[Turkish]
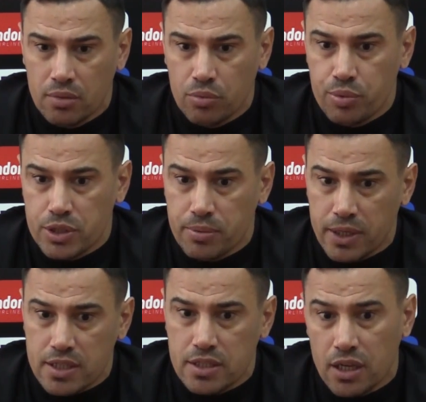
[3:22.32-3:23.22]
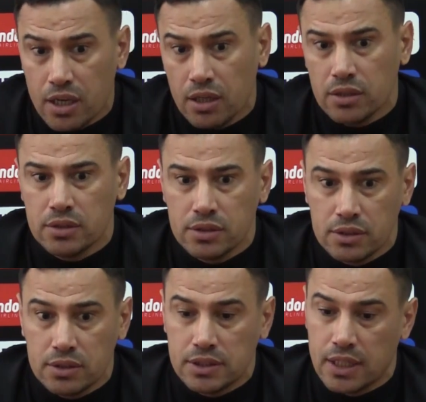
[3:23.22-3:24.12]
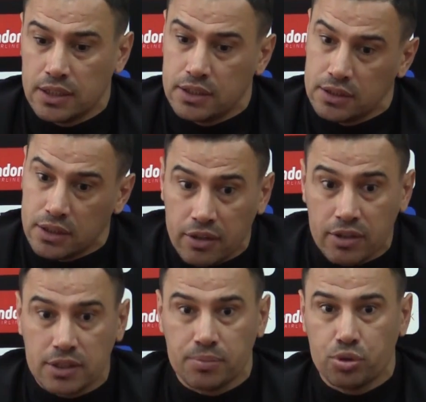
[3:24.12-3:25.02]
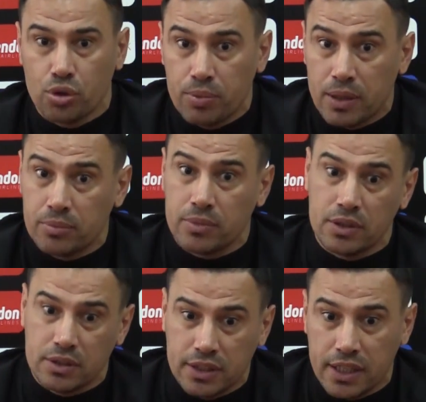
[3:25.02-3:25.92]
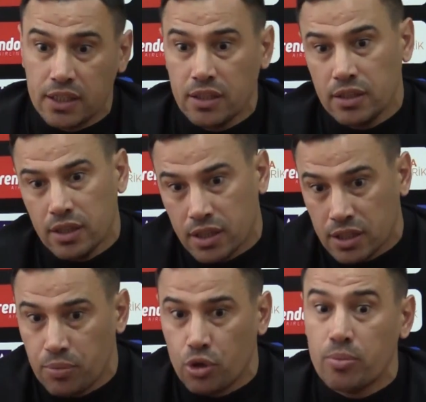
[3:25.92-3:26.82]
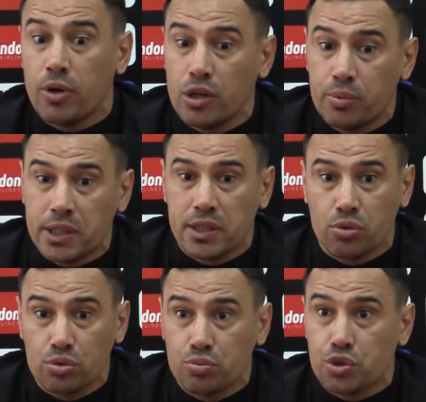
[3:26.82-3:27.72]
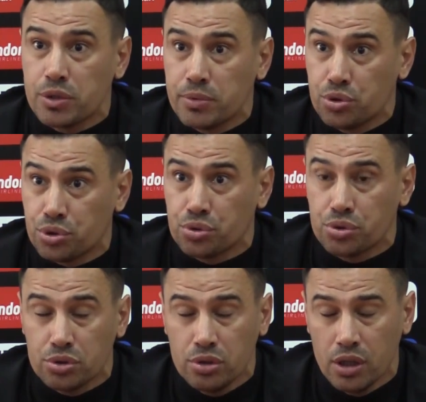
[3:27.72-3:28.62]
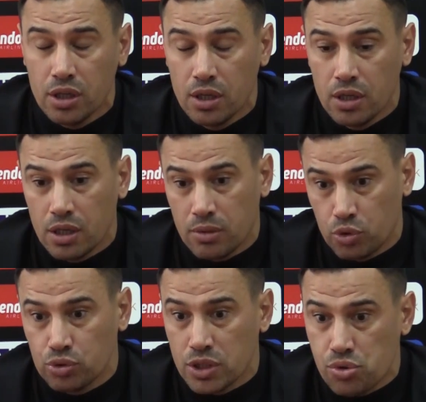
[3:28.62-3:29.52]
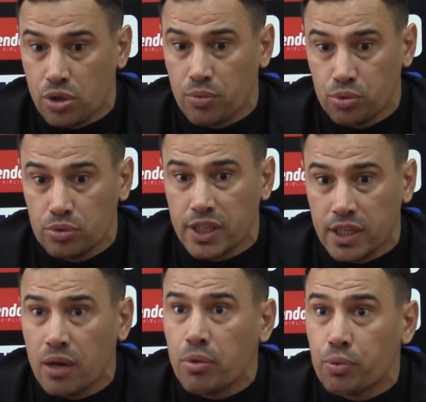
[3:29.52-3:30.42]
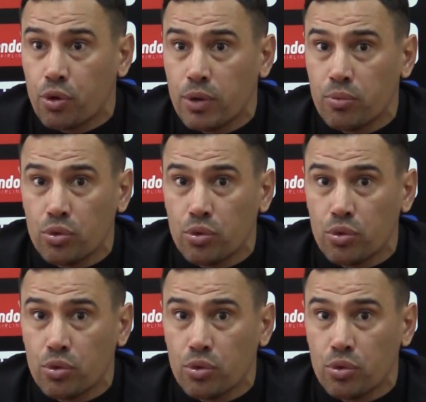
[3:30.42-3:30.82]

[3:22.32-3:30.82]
bu bizi biraz daha e, sanki evet problem değil, arada böyle mağlubiyetler olurmuş gibi düşündürdü. Ama ondan sonra bunun genel bir problem